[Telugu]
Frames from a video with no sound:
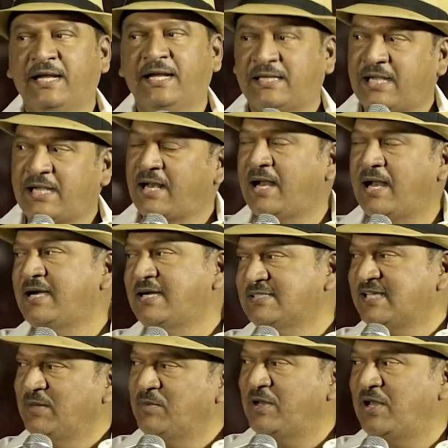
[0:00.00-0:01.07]
హిట్లర్ లాంటి
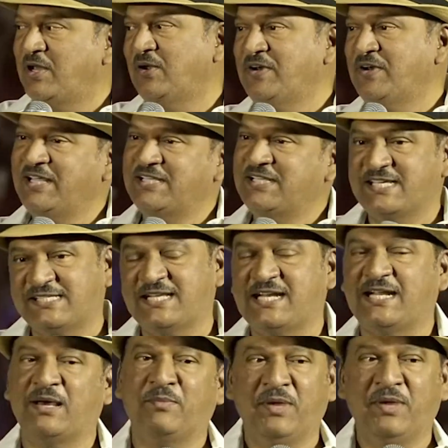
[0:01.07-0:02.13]
సినిమాలు అవన్నీ చేసిన
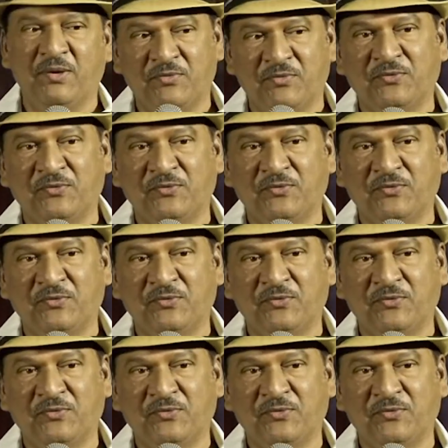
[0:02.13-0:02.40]
మేము